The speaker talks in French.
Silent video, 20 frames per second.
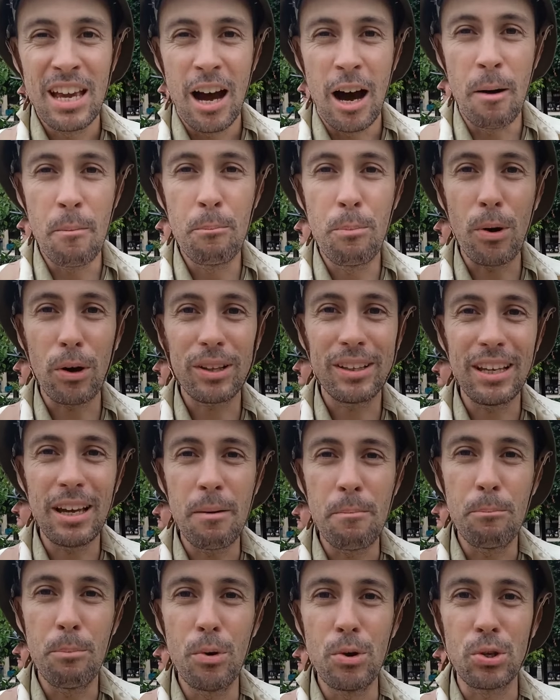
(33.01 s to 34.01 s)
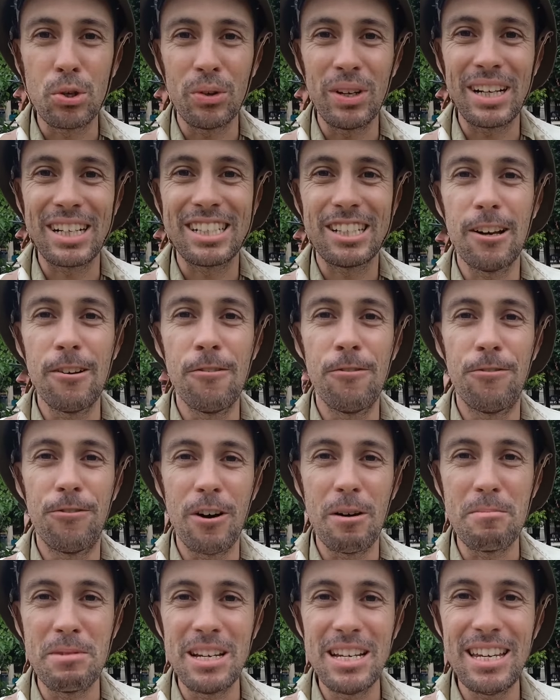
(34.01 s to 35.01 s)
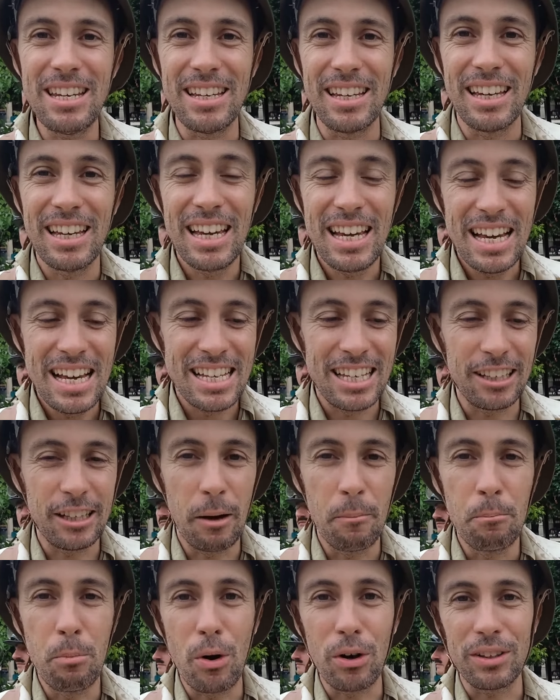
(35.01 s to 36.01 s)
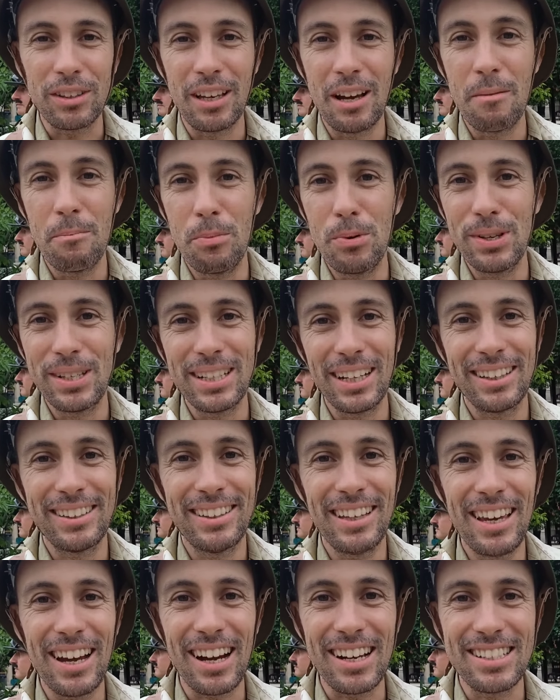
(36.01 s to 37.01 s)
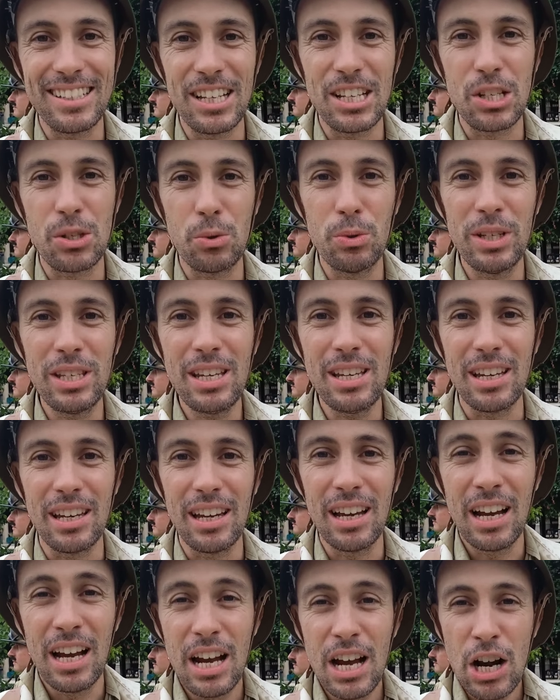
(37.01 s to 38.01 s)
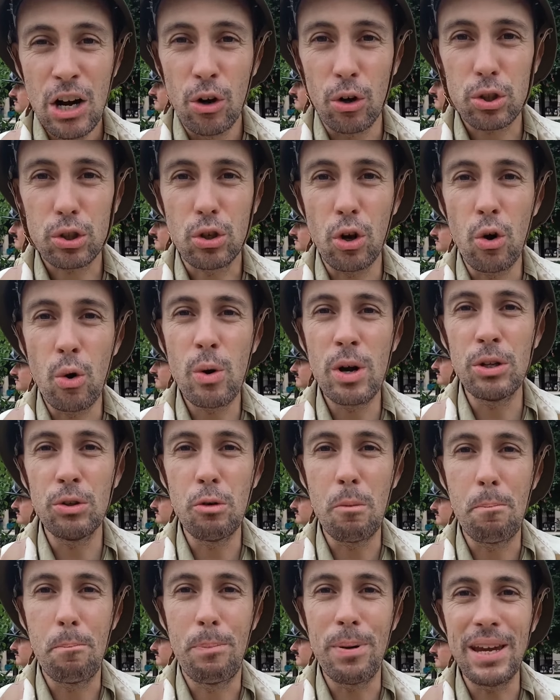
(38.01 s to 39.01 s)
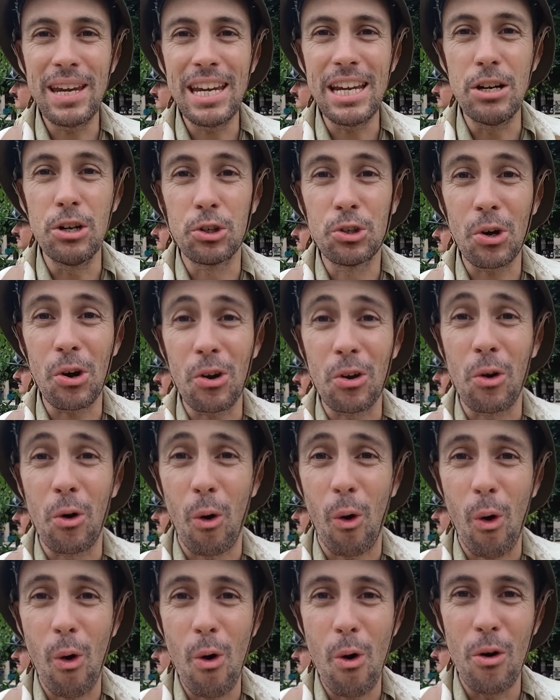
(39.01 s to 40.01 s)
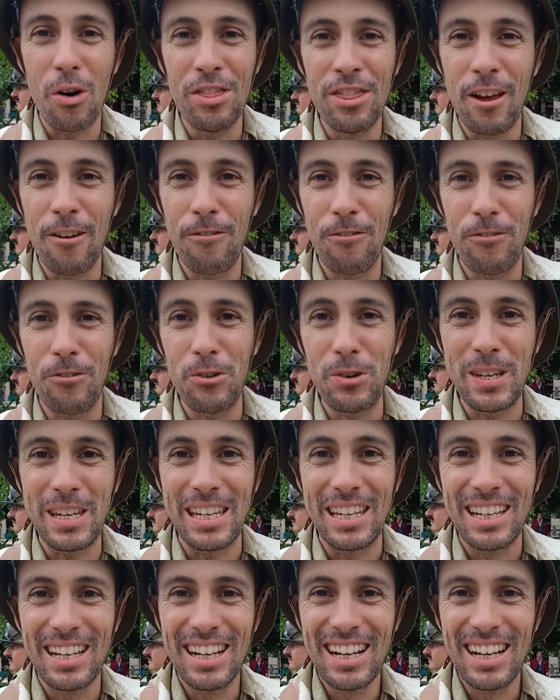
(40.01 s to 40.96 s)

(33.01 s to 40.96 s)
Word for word: Emporter un peu son accent familier, c'est emporter un peu sa terre à ses souliers. Lorsque loin du pays, le cœur gros en a fui,